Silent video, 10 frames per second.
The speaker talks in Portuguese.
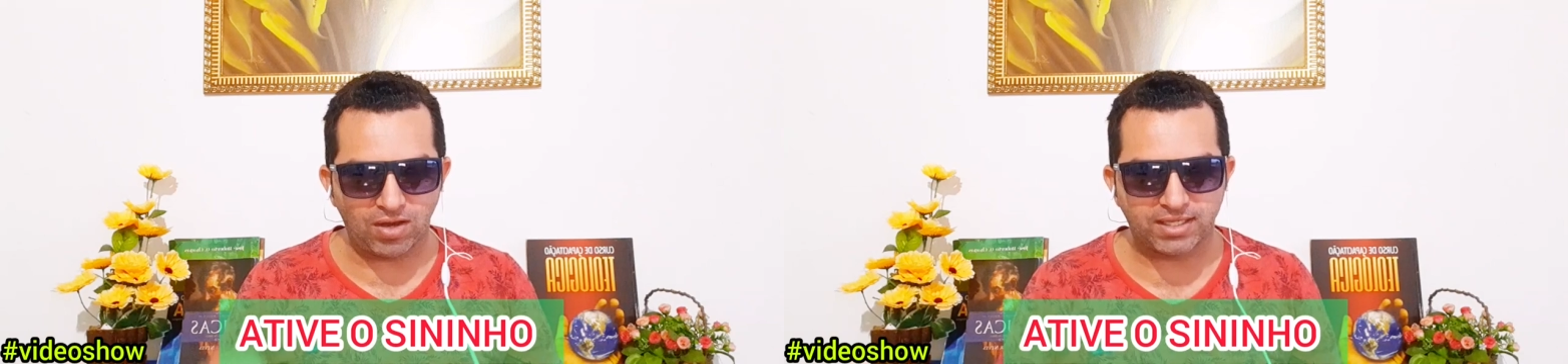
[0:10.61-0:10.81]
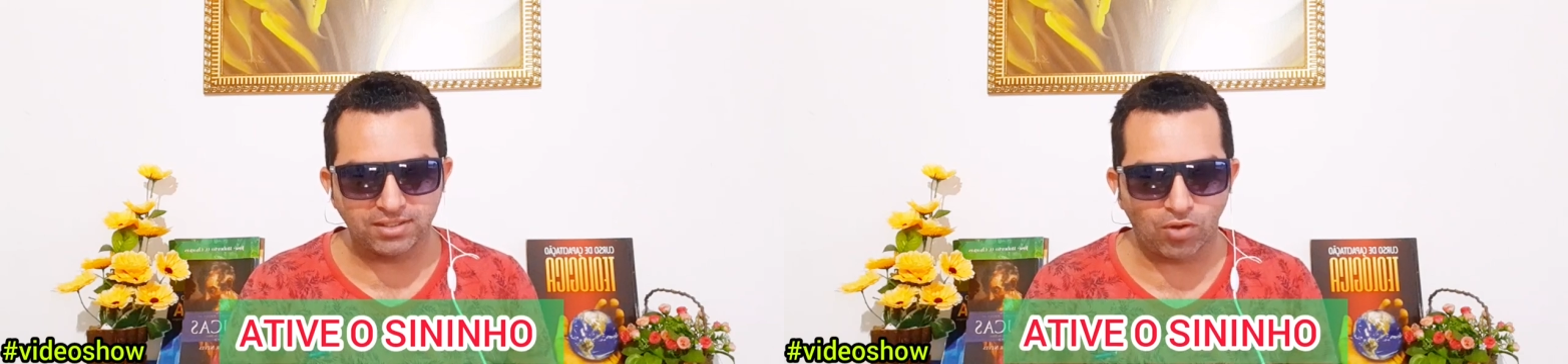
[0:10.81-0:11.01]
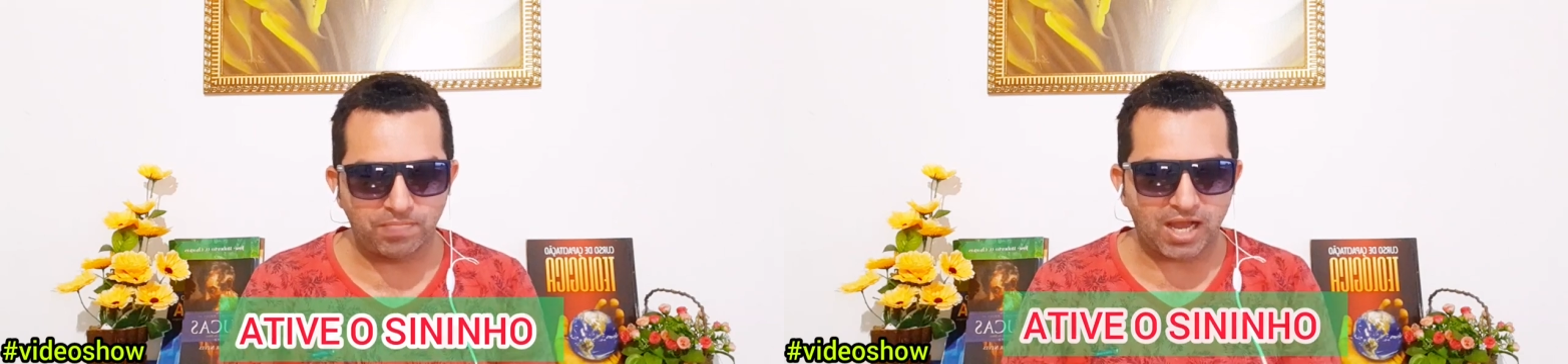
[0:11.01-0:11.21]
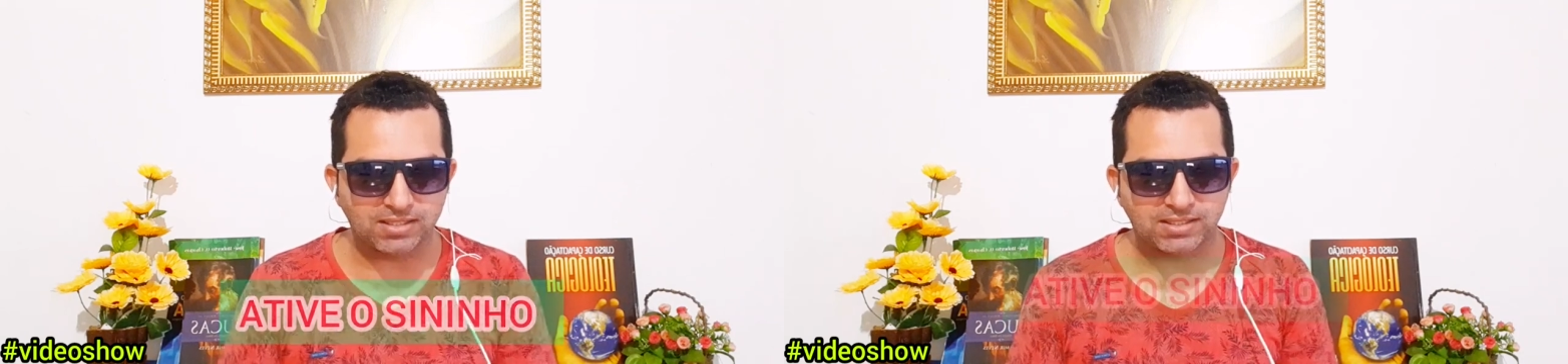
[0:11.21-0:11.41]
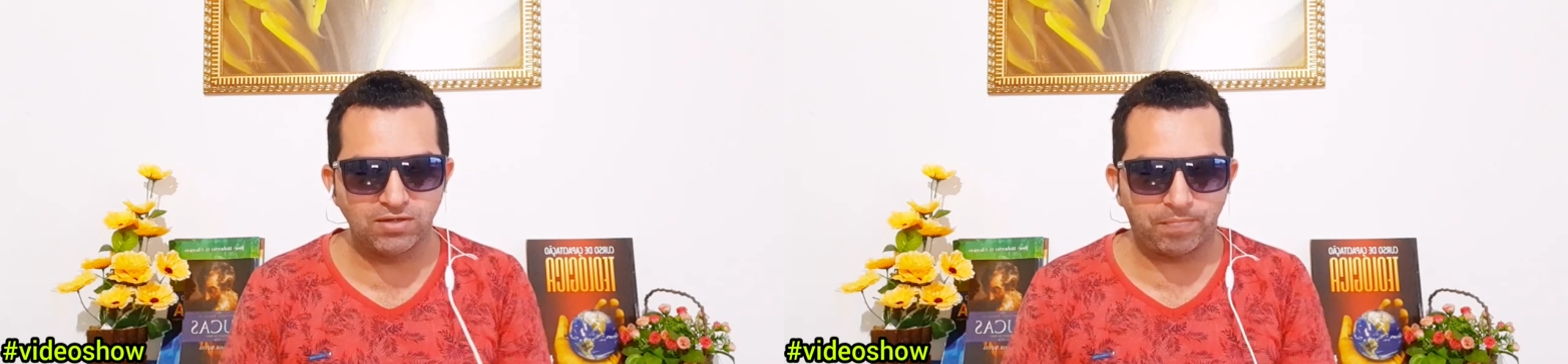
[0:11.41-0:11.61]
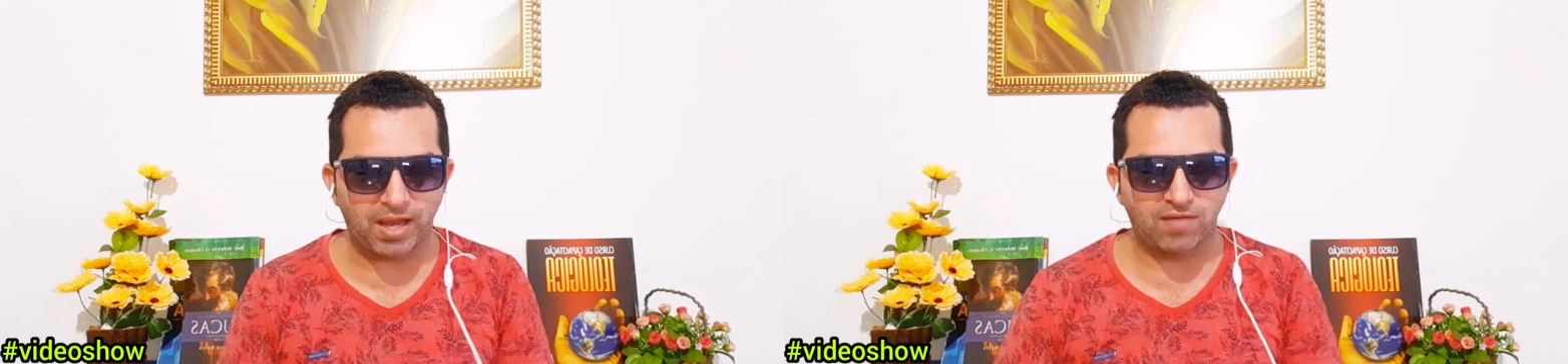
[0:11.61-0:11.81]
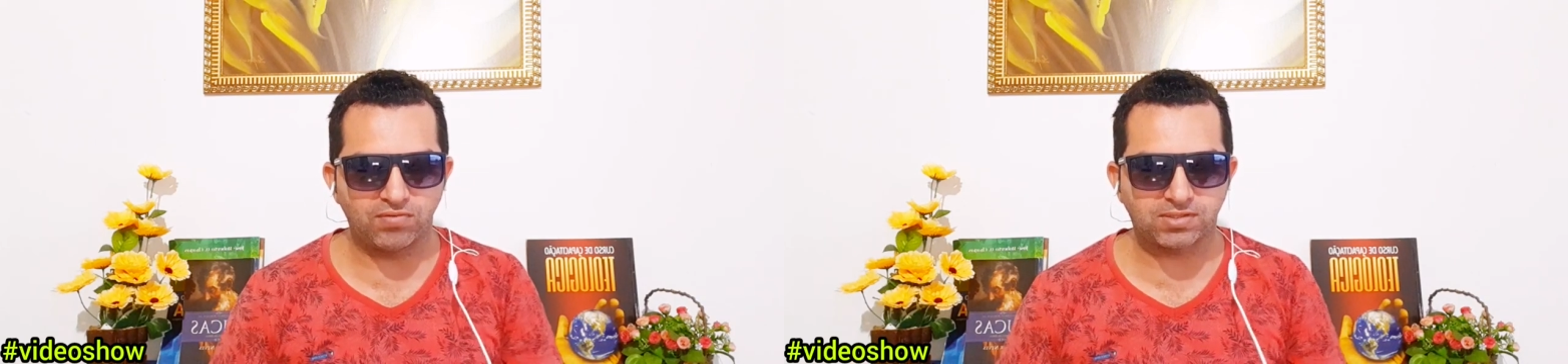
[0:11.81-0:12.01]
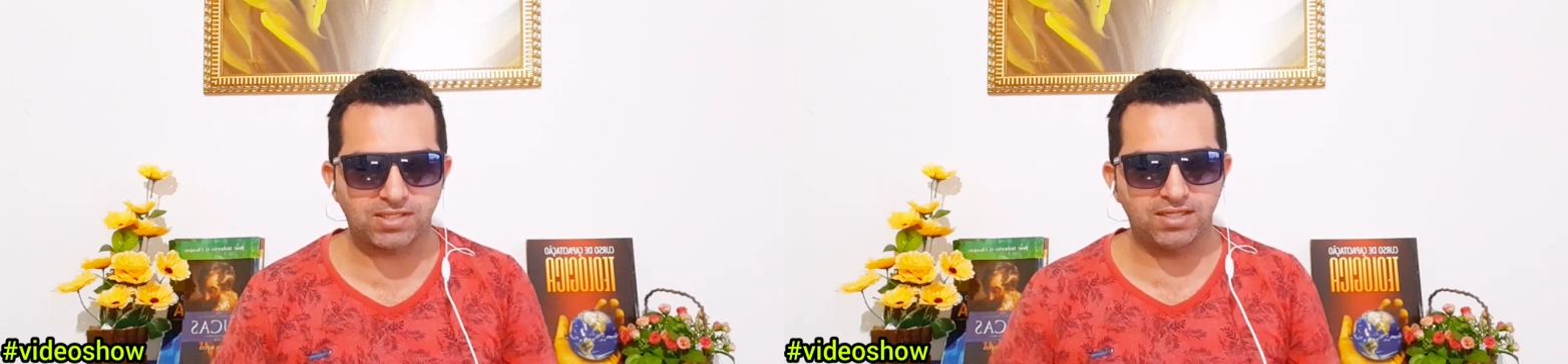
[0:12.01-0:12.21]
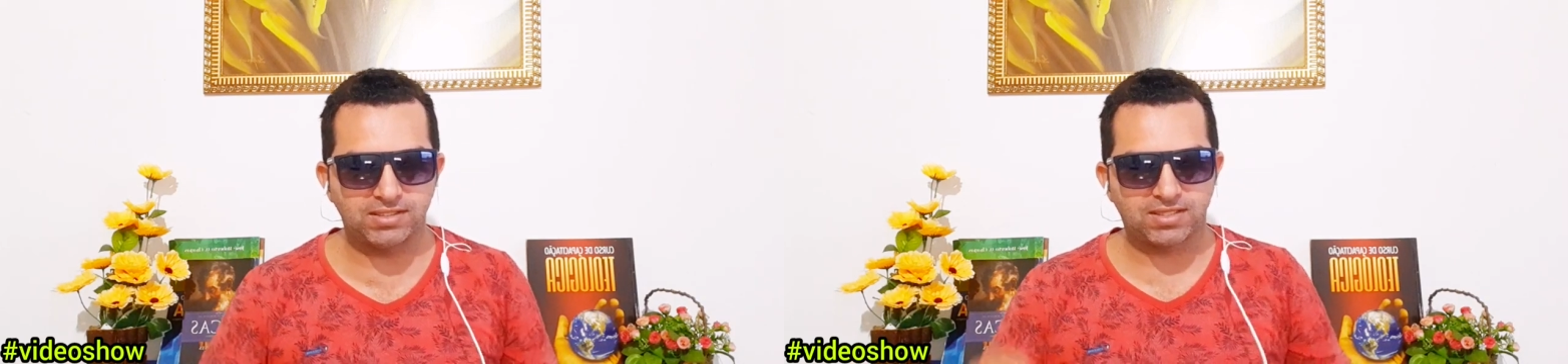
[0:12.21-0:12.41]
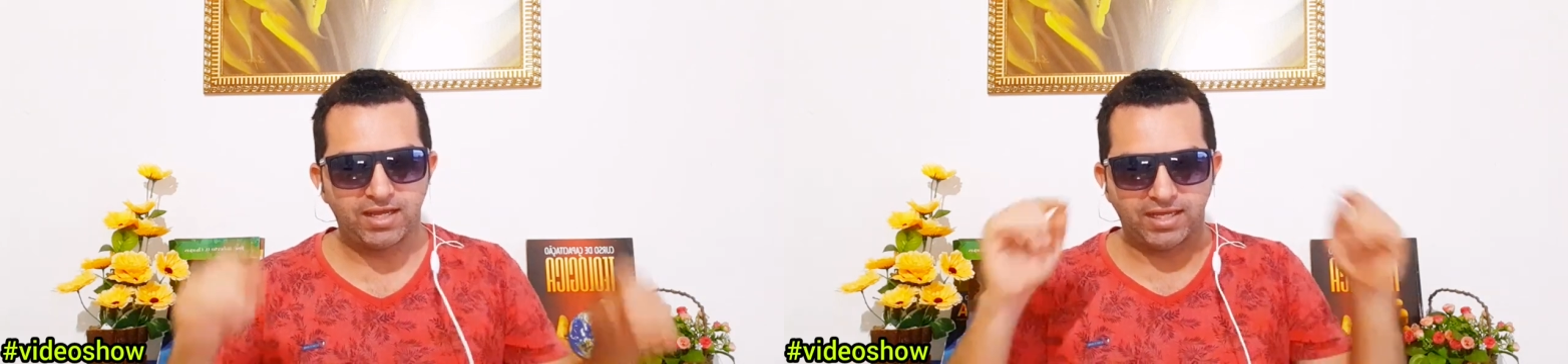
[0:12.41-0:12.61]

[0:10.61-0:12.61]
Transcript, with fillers: aqui do Brasil para vocês